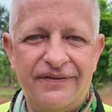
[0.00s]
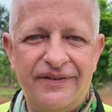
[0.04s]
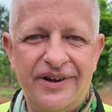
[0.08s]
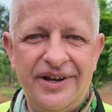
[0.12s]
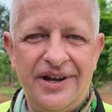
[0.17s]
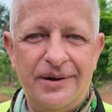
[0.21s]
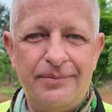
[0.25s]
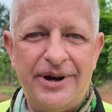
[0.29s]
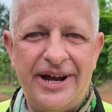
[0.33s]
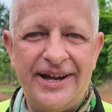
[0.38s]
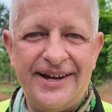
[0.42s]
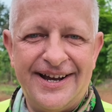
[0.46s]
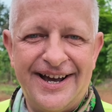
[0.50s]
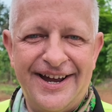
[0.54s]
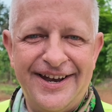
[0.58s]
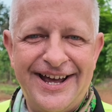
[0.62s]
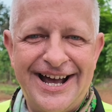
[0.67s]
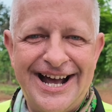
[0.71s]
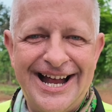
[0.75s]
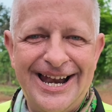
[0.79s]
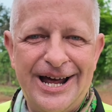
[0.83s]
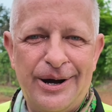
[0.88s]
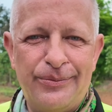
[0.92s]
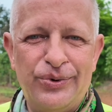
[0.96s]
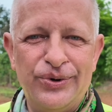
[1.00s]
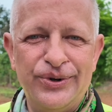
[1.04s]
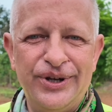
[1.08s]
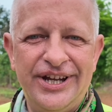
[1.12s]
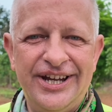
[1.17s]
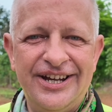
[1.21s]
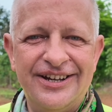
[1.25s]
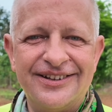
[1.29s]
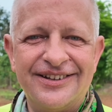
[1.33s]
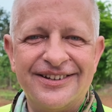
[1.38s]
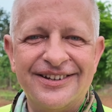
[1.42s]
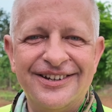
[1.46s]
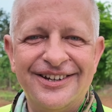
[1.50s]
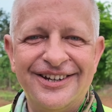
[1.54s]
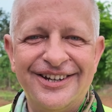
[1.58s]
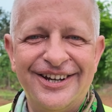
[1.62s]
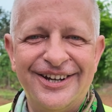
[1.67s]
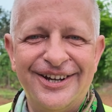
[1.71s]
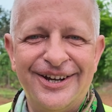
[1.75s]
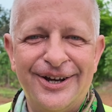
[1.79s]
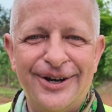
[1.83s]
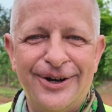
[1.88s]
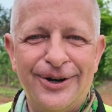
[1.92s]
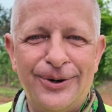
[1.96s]
wenn ihr meinen Kanal abonniert
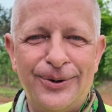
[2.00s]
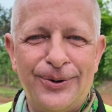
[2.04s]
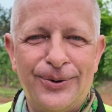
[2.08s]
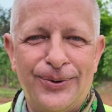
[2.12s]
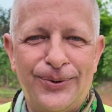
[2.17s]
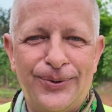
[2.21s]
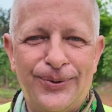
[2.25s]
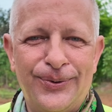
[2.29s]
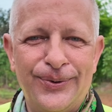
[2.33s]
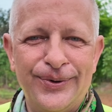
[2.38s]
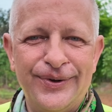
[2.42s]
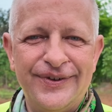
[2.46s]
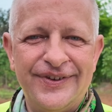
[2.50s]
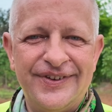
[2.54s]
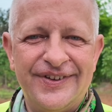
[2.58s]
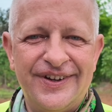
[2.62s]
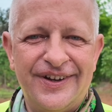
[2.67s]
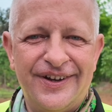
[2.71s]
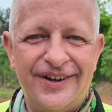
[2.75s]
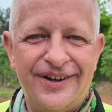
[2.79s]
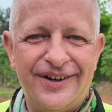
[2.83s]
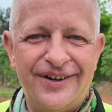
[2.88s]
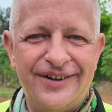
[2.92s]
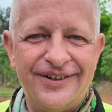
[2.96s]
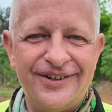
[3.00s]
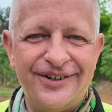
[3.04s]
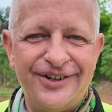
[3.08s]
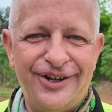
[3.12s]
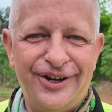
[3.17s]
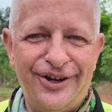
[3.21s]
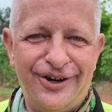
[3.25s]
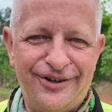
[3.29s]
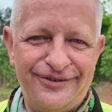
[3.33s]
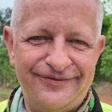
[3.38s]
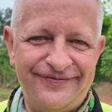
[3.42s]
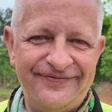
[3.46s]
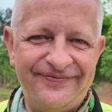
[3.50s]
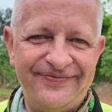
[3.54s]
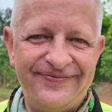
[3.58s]
und äh, ja,